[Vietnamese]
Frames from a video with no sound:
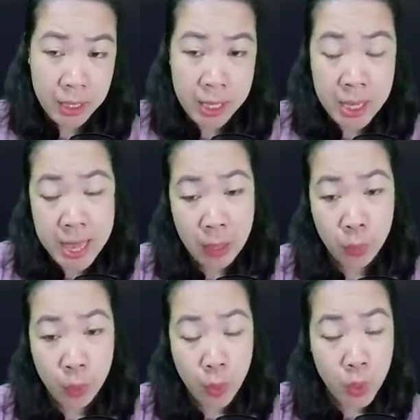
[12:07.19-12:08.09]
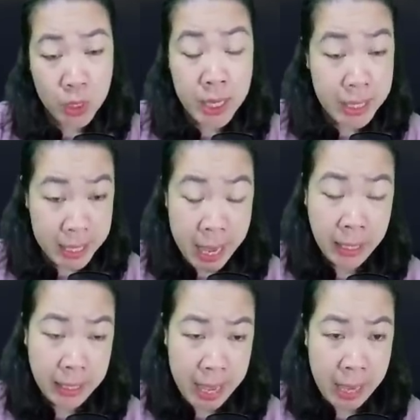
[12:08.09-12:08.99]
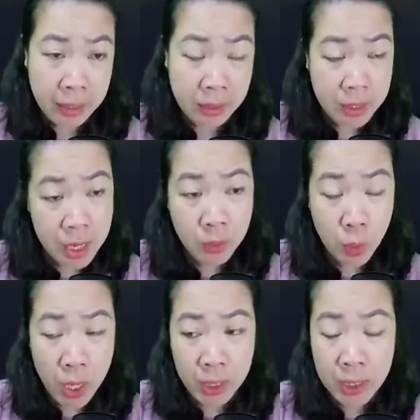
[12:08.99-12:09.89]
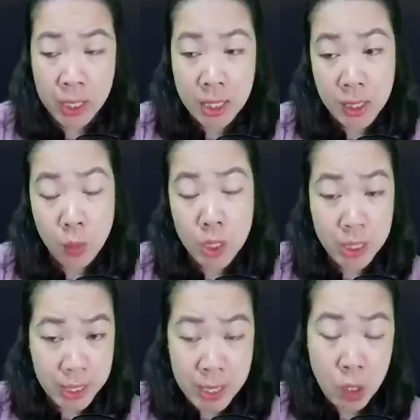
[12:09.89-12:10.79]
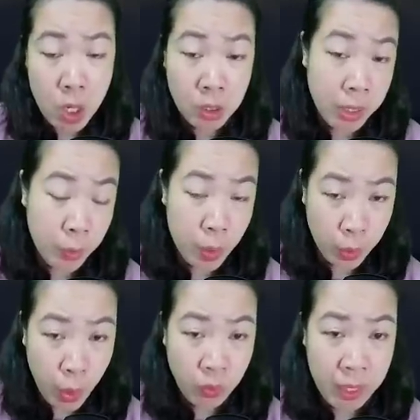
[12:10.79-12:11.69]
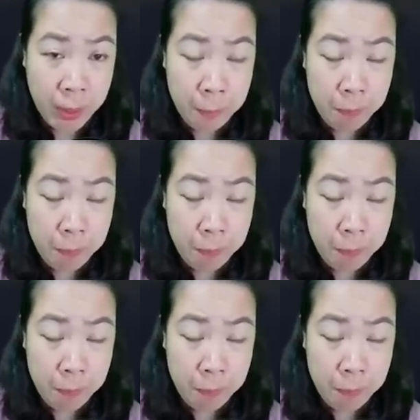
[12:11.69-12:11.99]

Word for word: Tiếng nhạc của cô rất nhẹ nhàng, đơn thuần, giống như chính con người của cô vậy.